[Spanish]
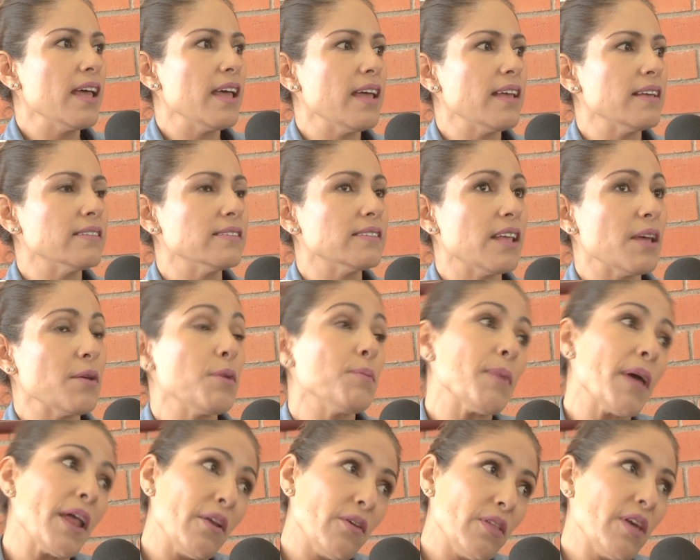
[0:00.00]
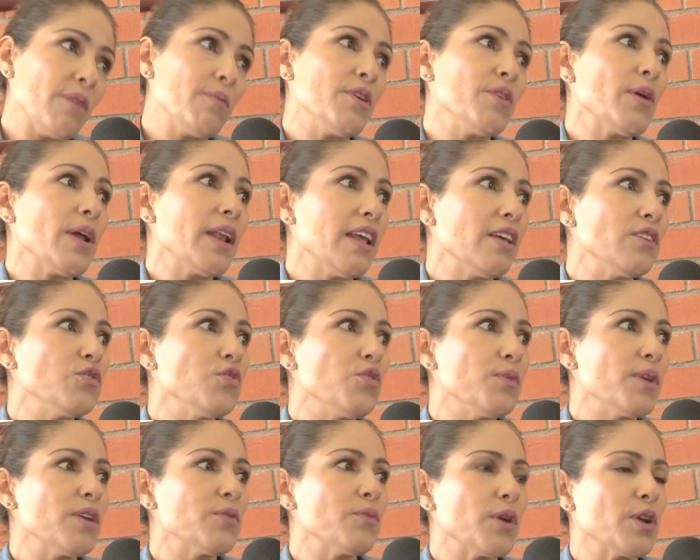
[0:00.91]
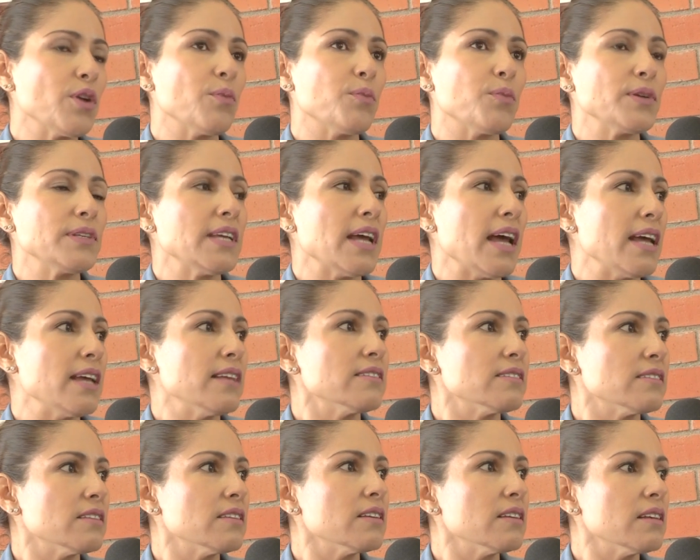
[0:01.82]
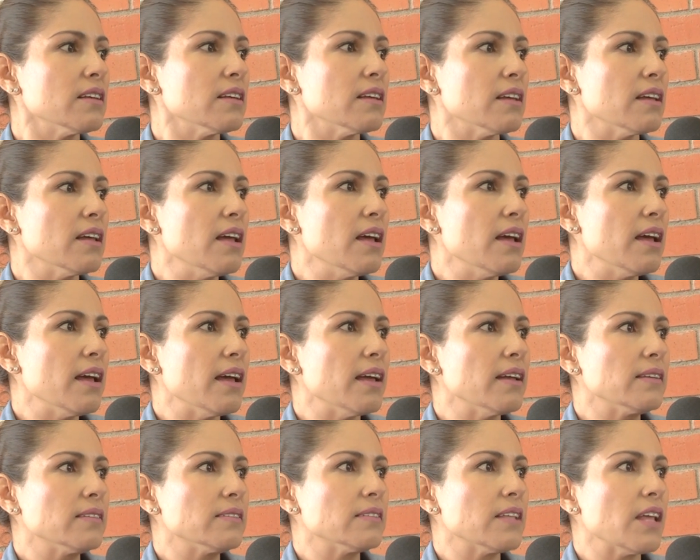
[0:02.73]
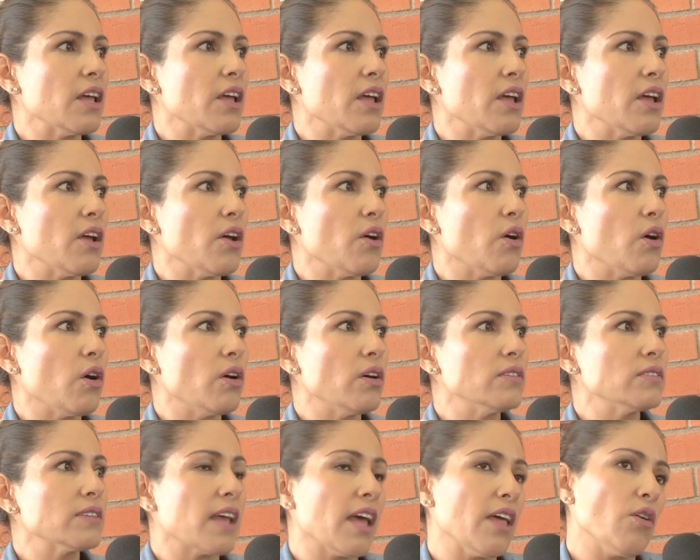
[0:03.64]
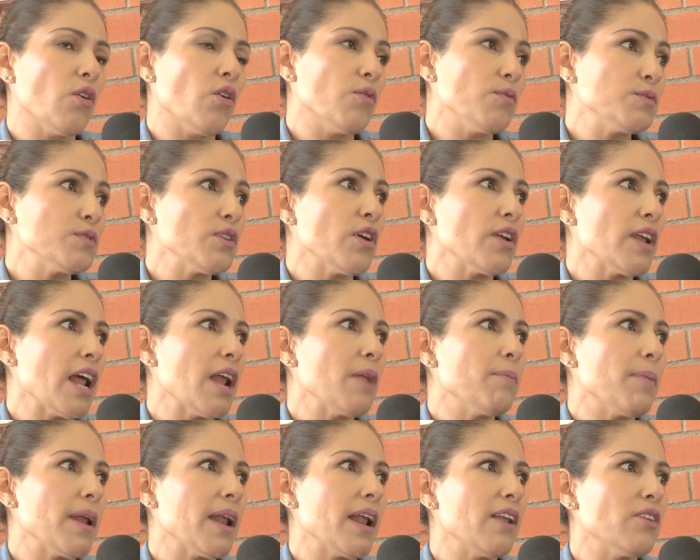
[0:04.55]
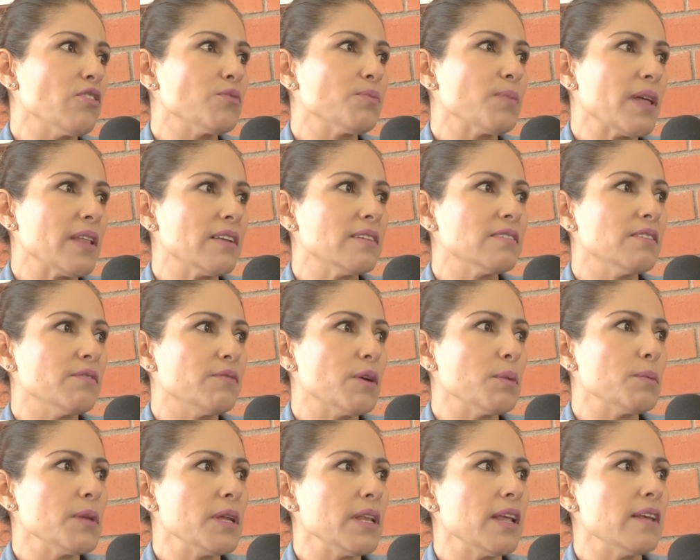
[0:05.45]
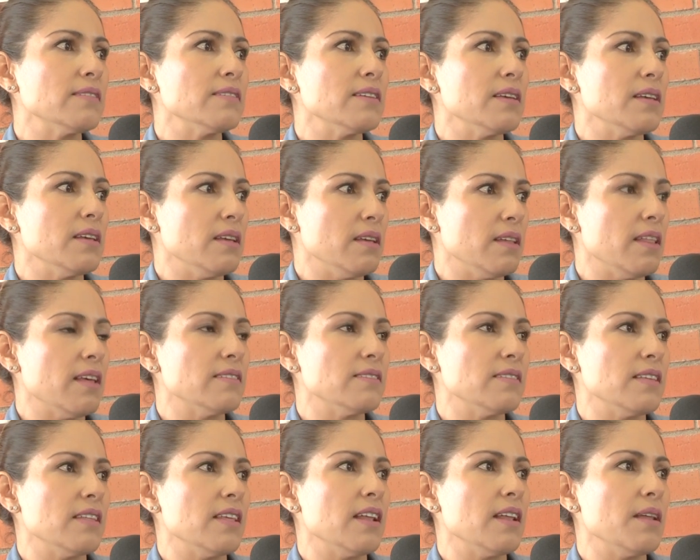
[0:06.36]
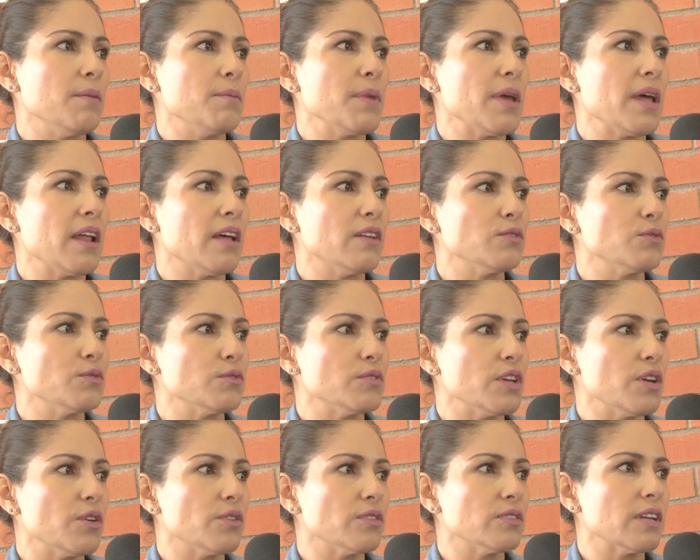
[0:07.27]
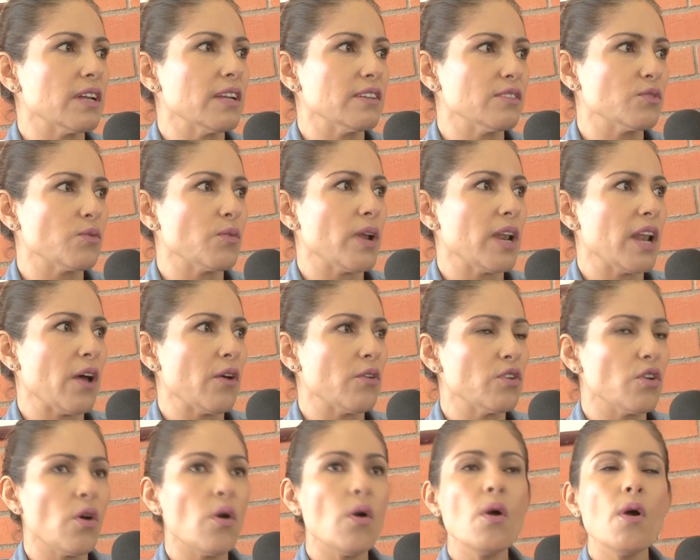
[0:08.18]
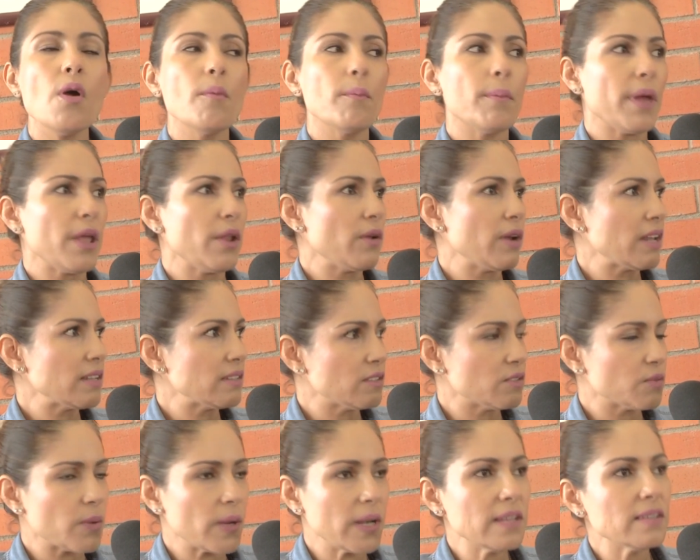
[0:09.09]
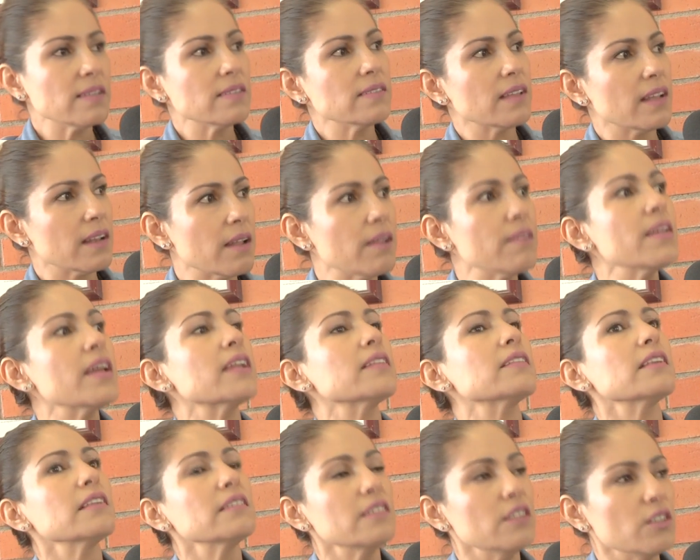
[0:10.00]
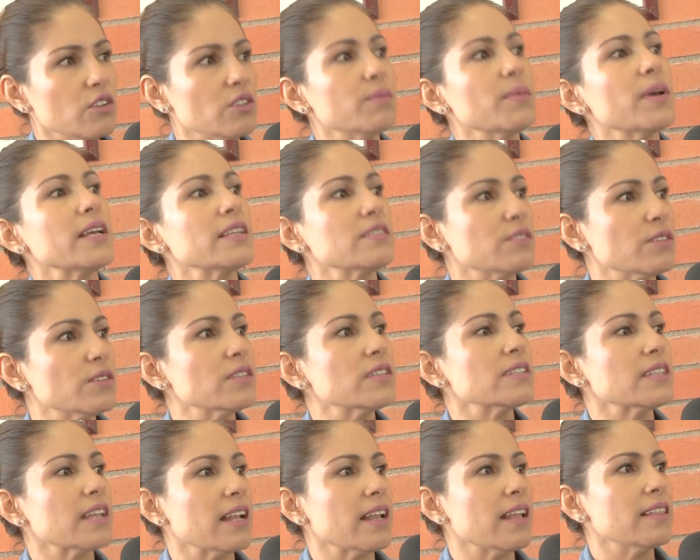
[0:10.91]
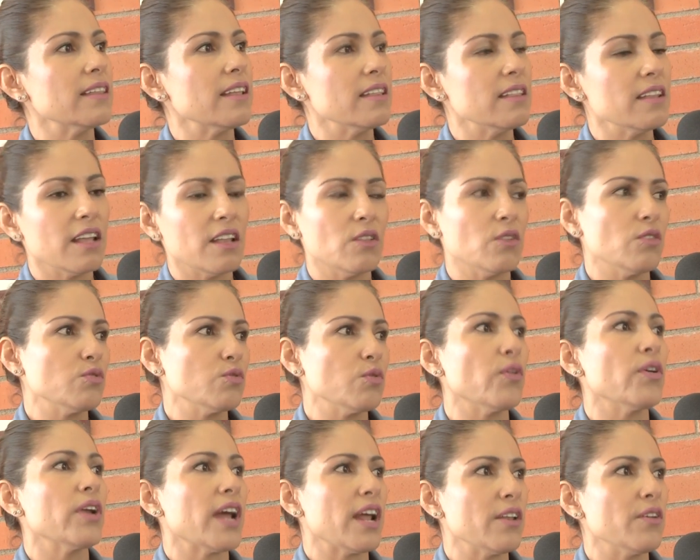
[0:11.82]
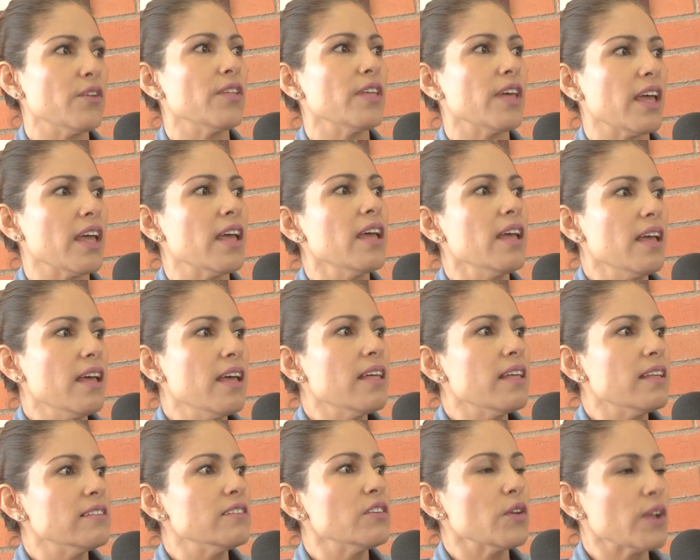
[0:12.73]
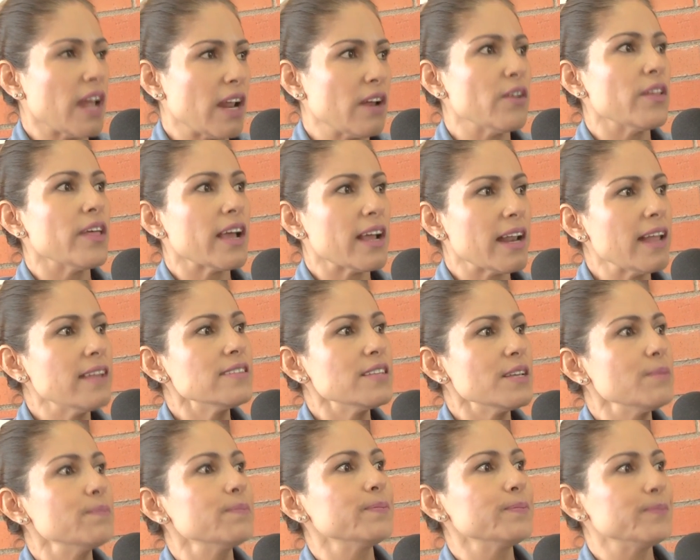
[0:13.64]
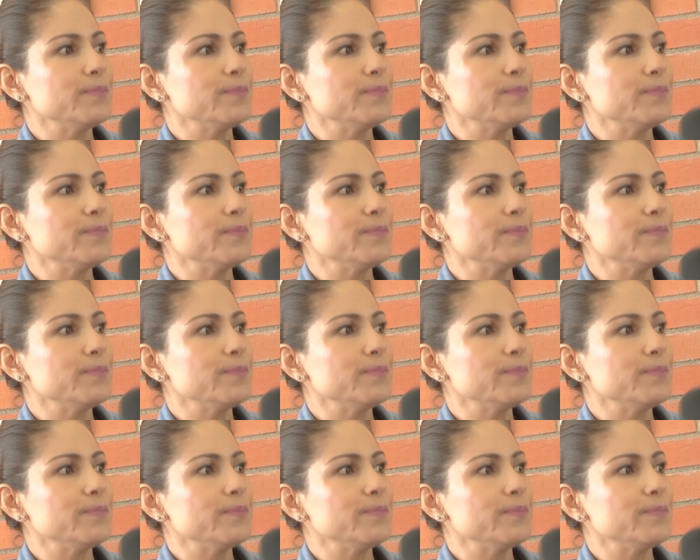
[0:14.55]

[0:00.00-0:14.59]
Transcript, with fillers: este, pero debido a las lluvias, bueno, pues ya es eh, este, quedó opcional para los padres de familia si deciden enviar a sus hijos a la escuela o no, pero las escuelas están abiertas y los maestros están atendiendo su horario de, su horario de clase.